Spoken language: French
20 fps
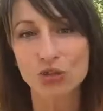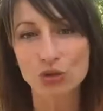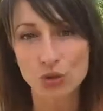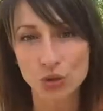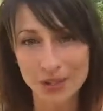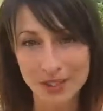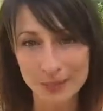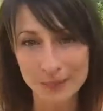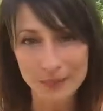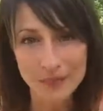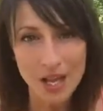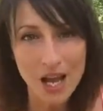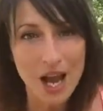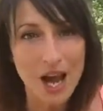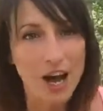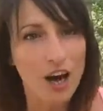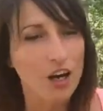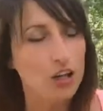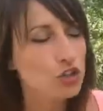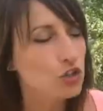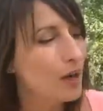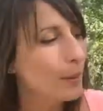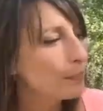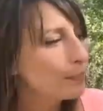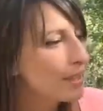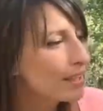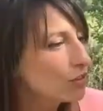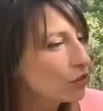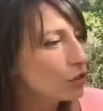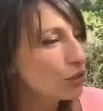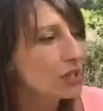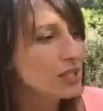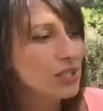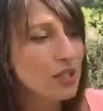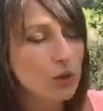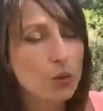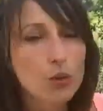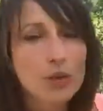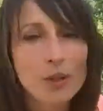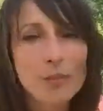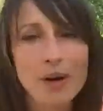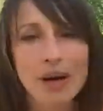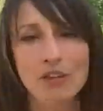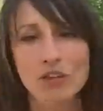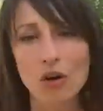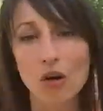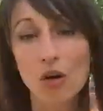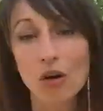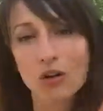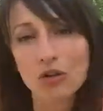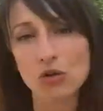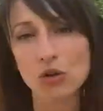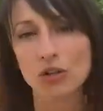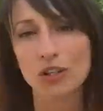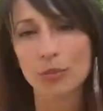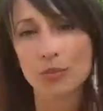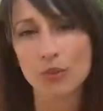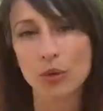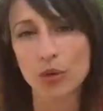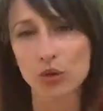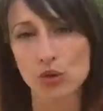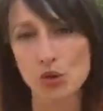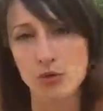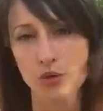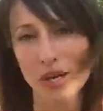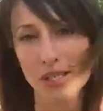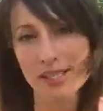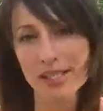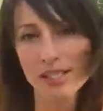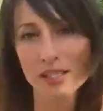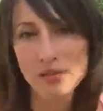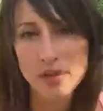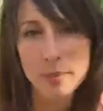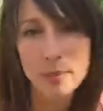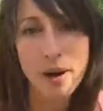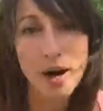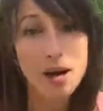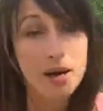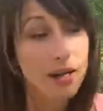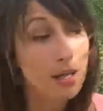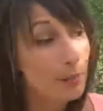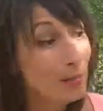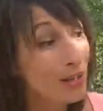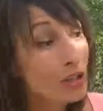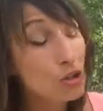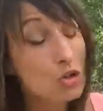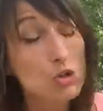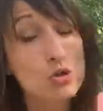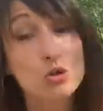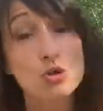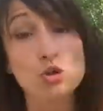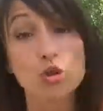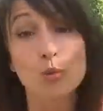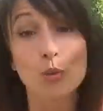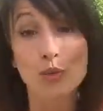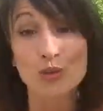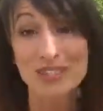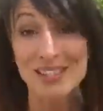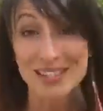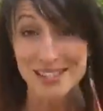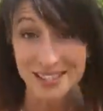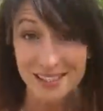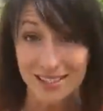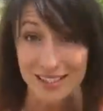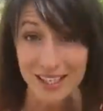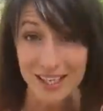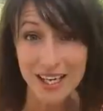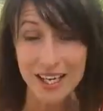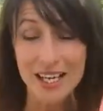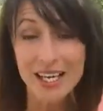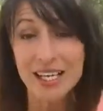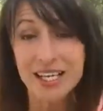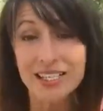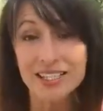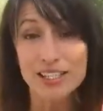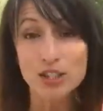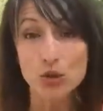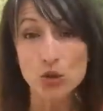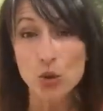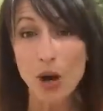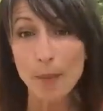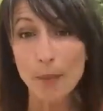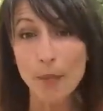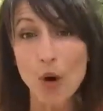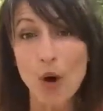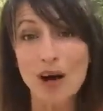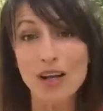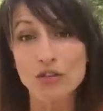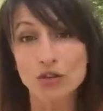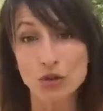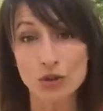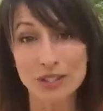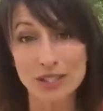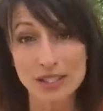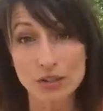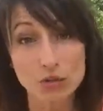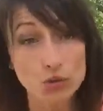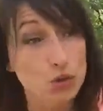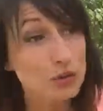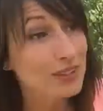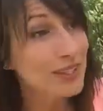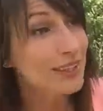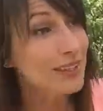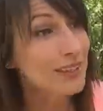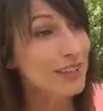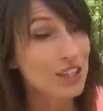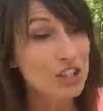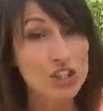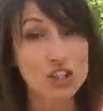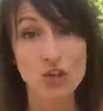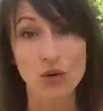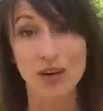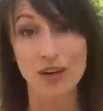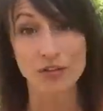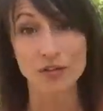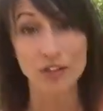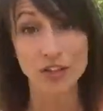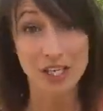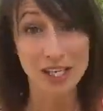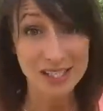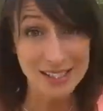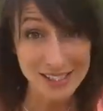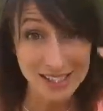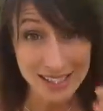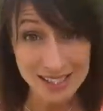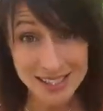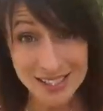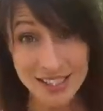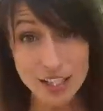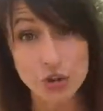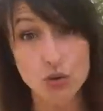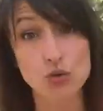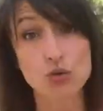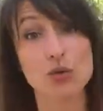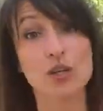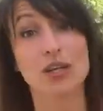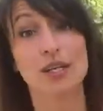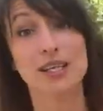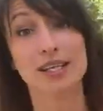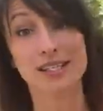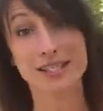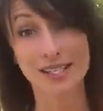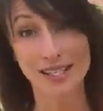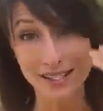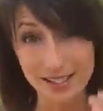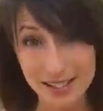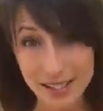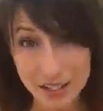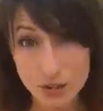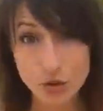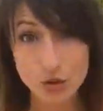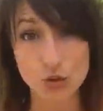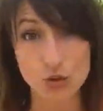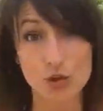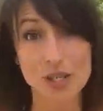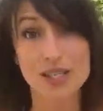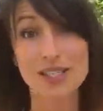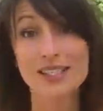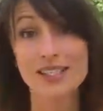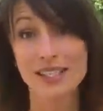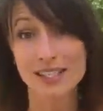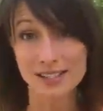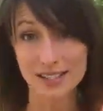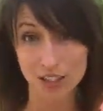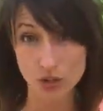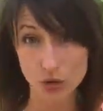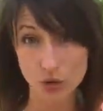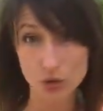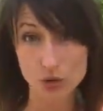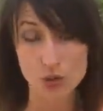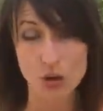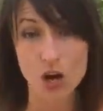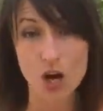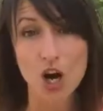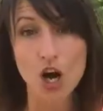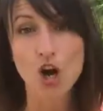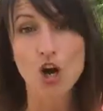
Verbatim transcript: donner. Alors, tu vas peut-être te dire, oui, mais attends, euh, donner pour recevoir, ça ne se fait pas. Et eh bien, justement, si. Si tu apprends à donner, tout est énergie dans la vie. Ça circule, ça circule, ça circule.